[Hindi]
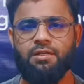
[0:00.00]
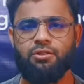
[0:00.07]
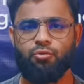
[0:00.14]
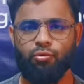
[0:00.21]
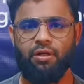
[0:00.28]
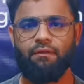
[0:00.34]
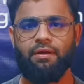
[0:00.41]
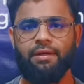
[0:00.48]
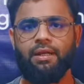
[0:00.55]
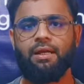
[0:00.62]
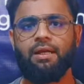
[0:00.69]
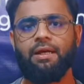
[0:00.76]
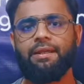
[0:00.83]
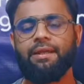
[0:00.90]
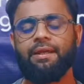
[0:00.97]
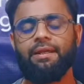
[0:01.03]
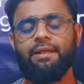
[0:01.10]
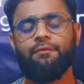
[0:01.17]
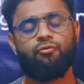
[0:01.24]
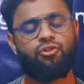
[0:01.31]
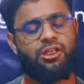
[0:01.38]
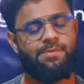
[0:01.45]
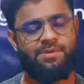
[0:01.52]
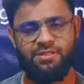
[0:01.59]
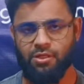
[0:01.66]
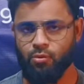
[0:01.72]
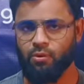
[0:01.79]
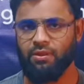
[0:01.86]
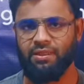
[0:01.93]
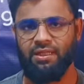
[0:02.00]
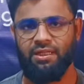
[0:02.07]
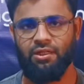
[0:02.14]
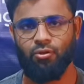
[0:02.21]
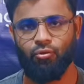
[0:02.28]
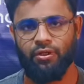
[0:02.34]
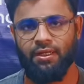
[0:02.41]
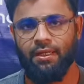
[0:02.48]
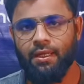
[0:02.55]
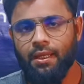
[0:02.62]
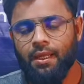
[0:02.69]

सोलर वगैरह लगाने के लिए अब उसकी भी ज़रूरत नहीं होगी